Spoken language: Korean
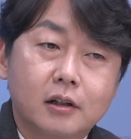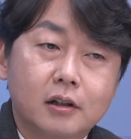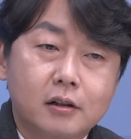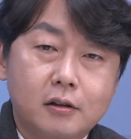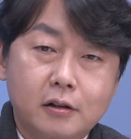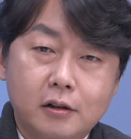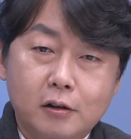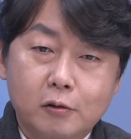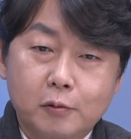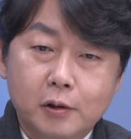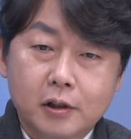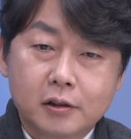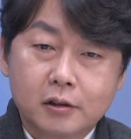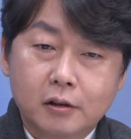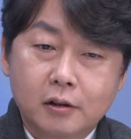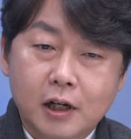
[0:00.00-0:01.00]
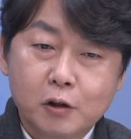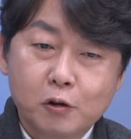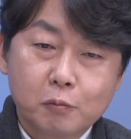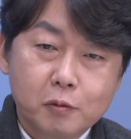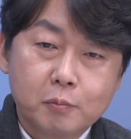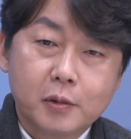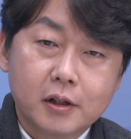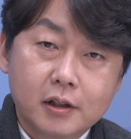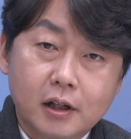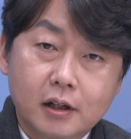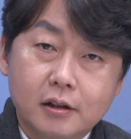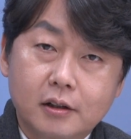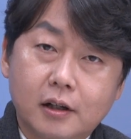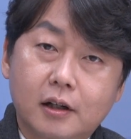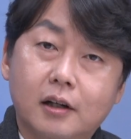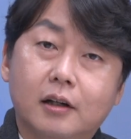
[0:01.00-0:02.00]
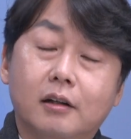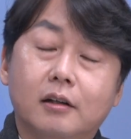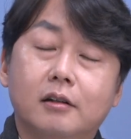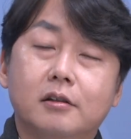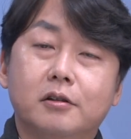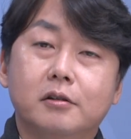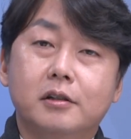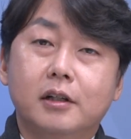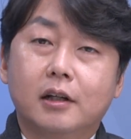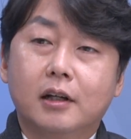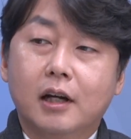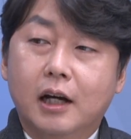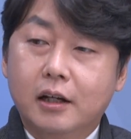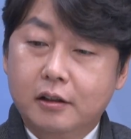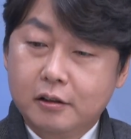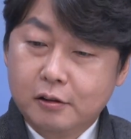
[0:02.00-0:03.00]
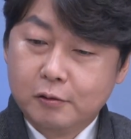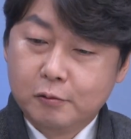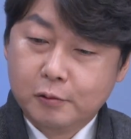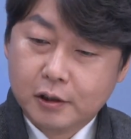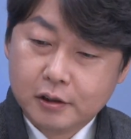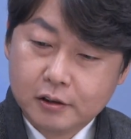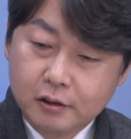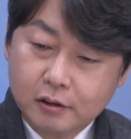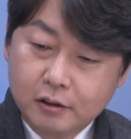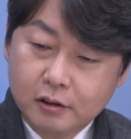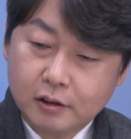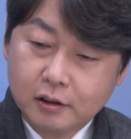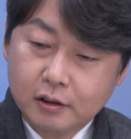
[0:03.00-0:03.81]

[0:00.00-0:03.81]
그 일을 위해서 한국뿐만이 아니라 전 세계 아이들을 위해서